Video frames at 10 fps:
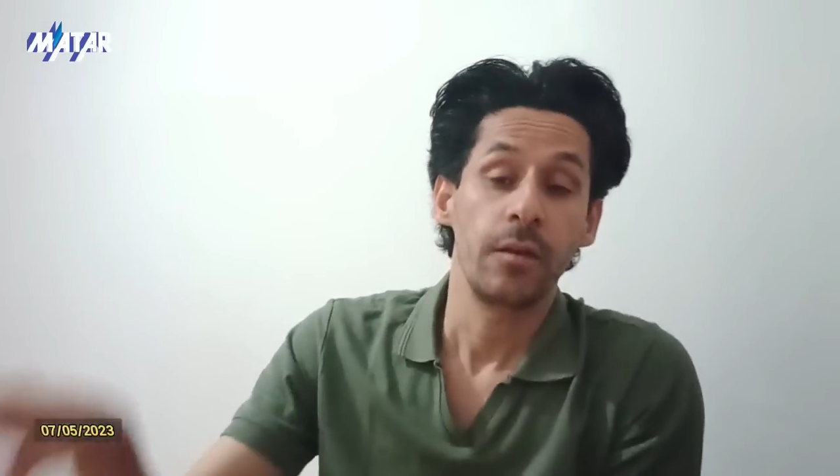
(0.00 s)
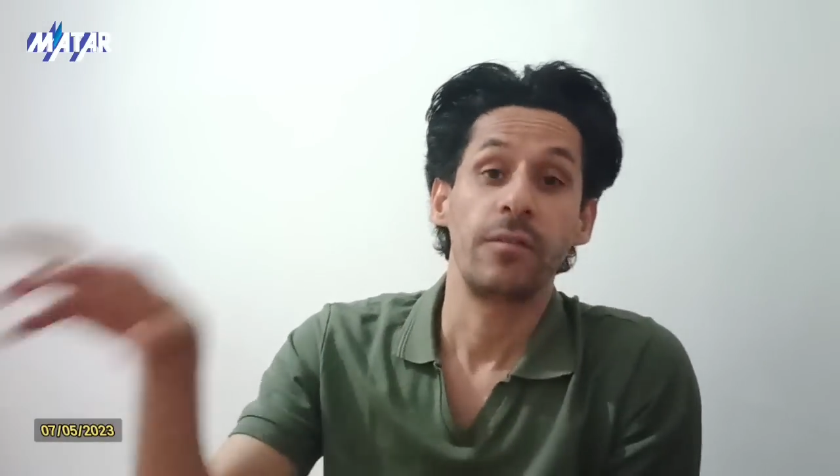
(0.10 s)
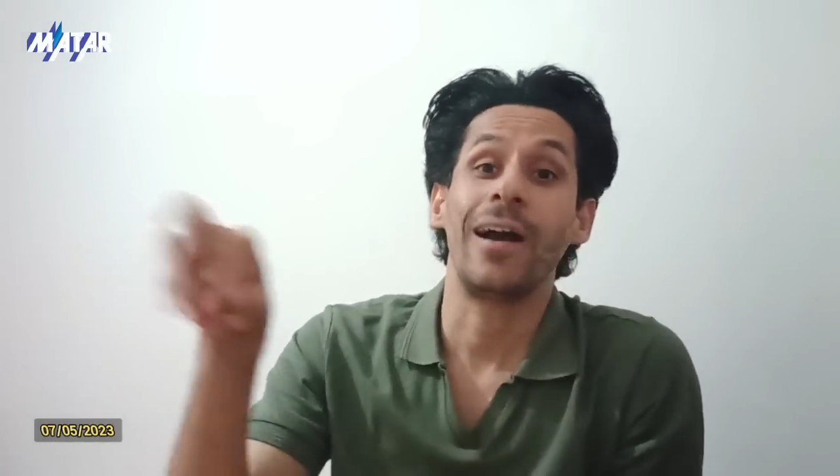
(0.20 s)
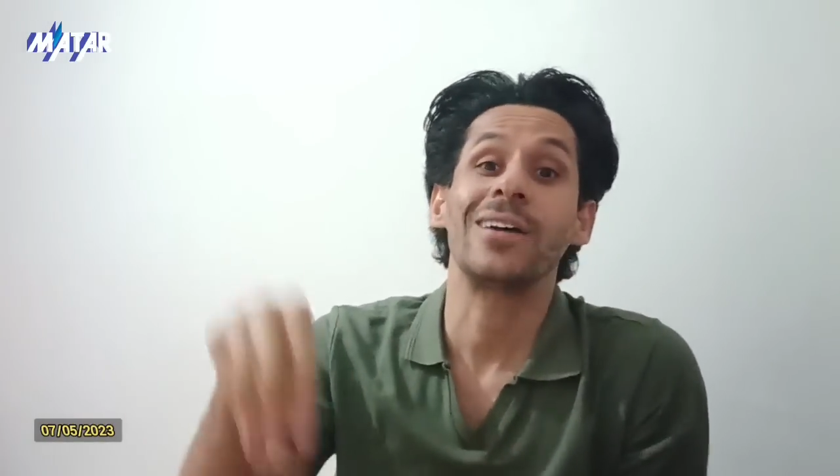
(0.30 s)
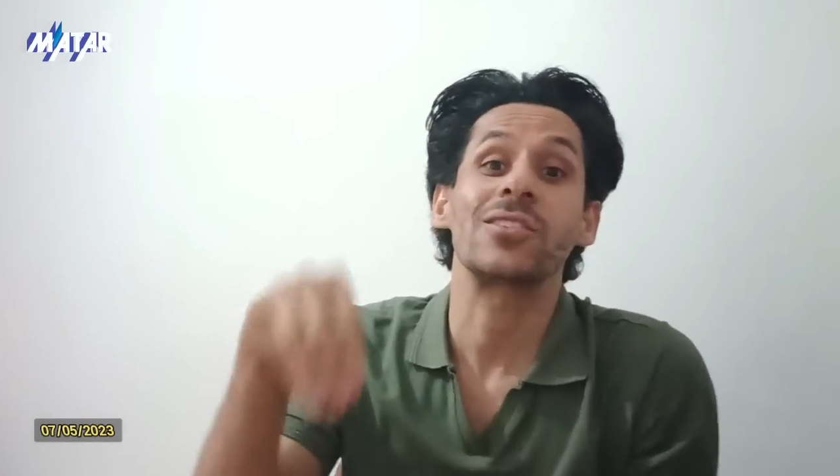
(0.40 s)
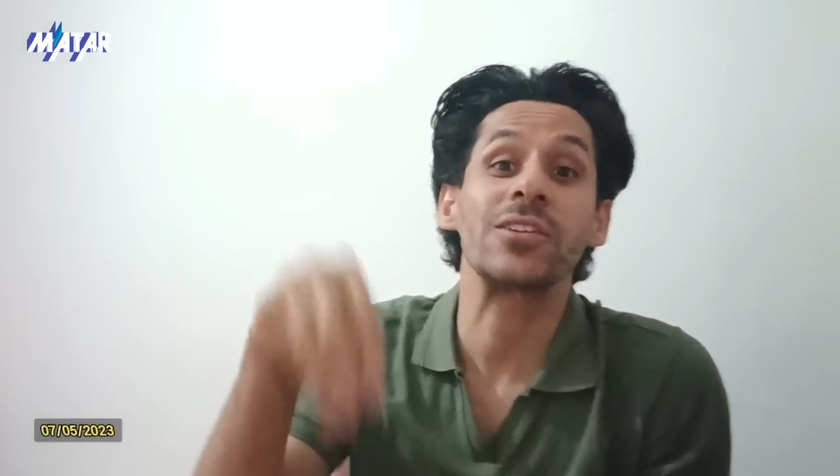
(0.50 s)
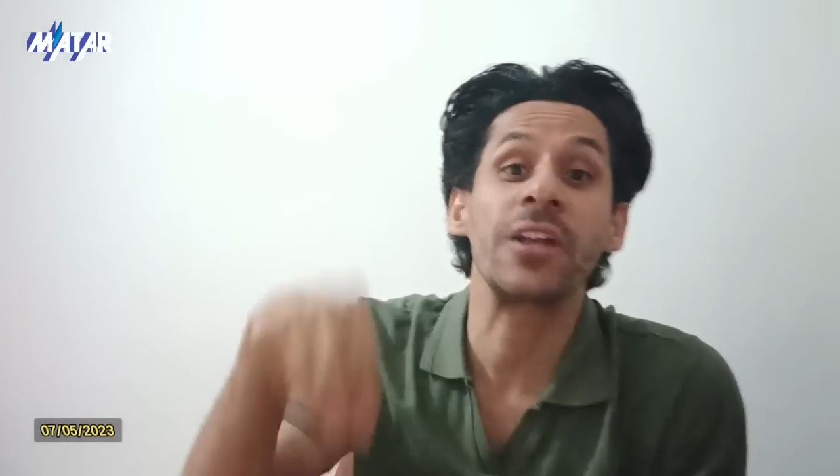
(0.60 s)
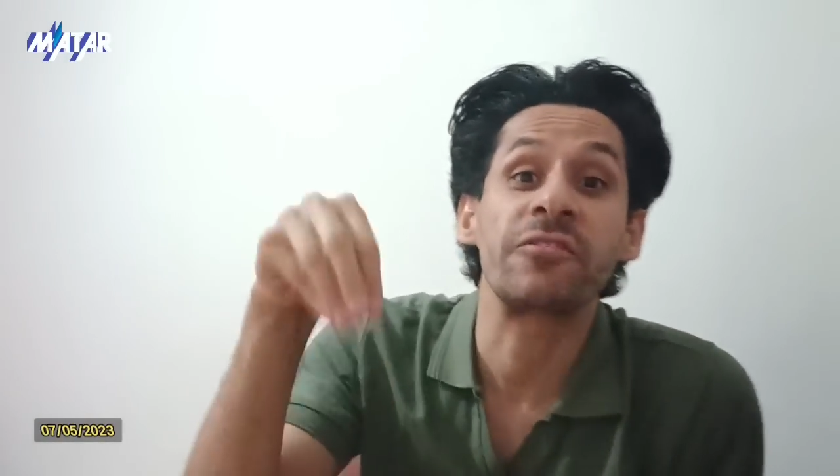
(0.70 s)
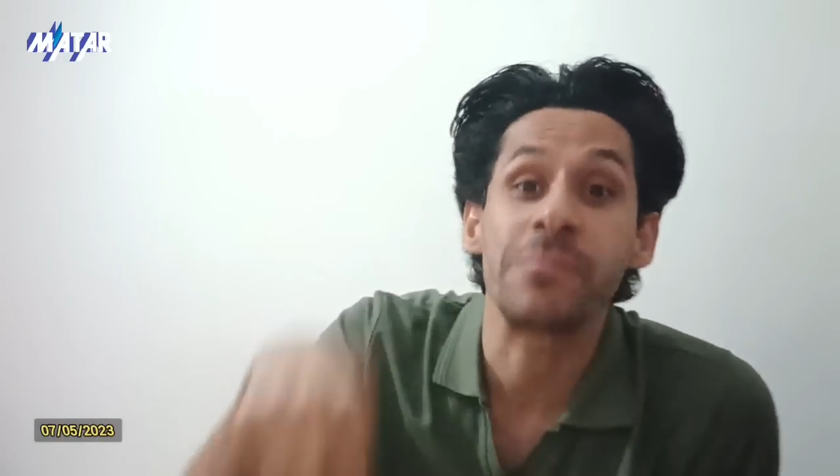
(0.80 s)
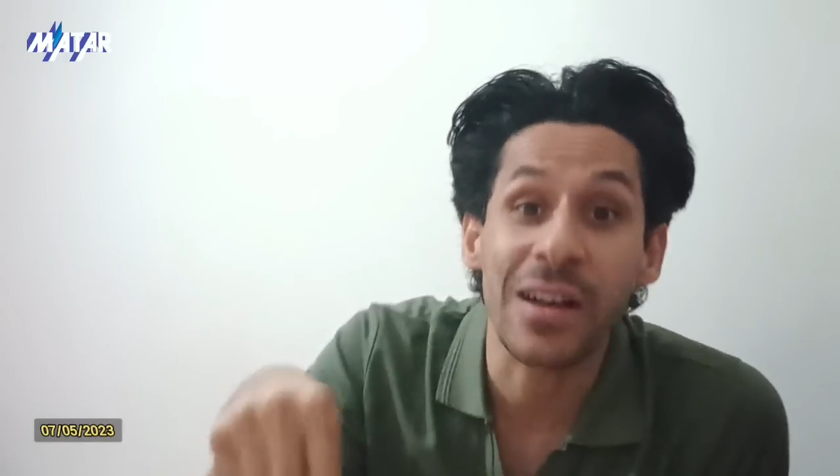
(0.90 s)
في
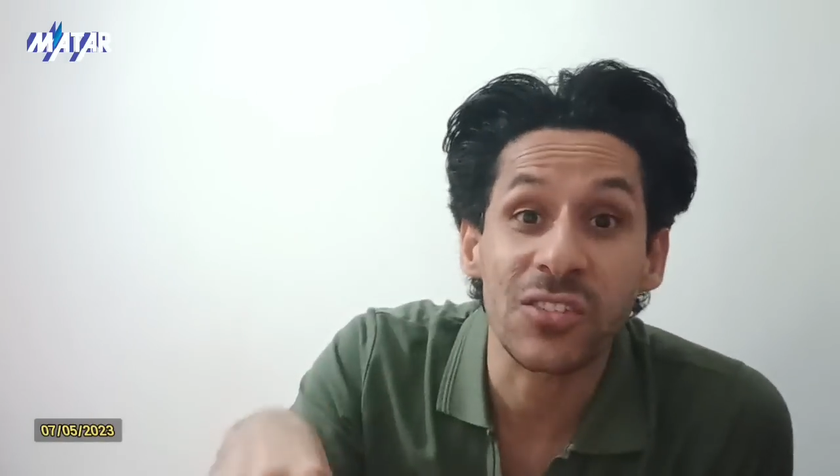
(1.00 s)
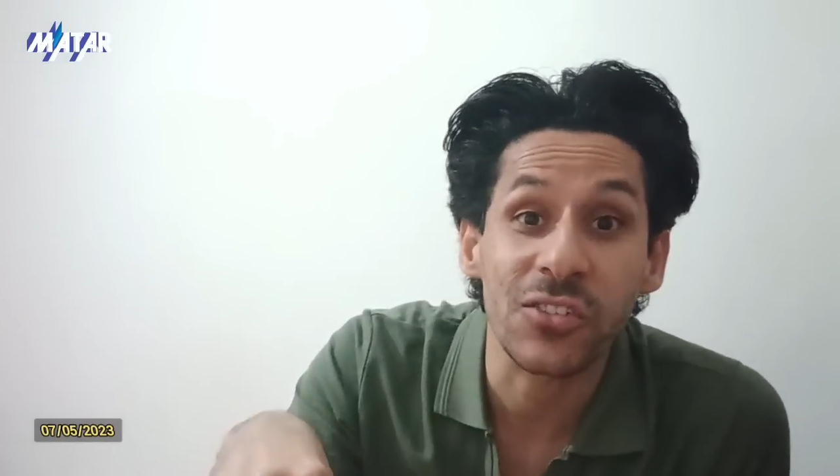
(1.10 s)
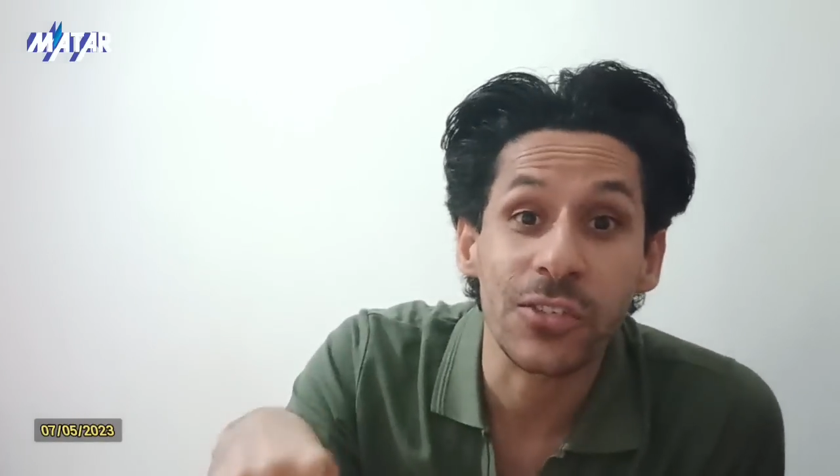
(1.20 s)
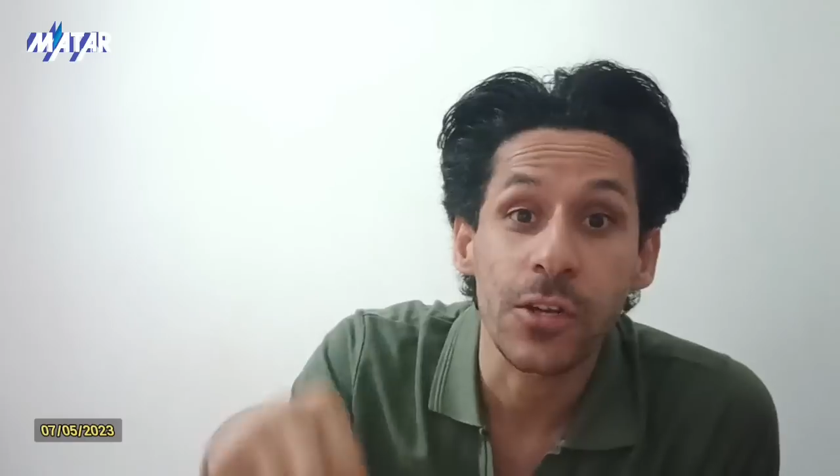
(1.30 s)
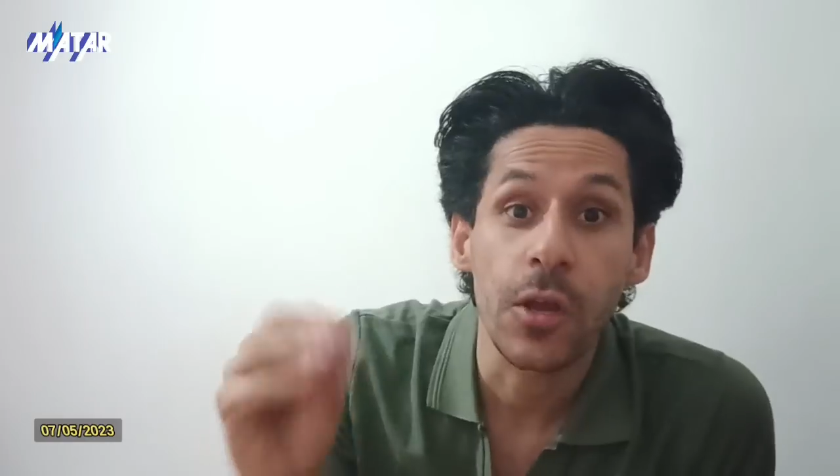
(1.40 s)
عصرنا في مصر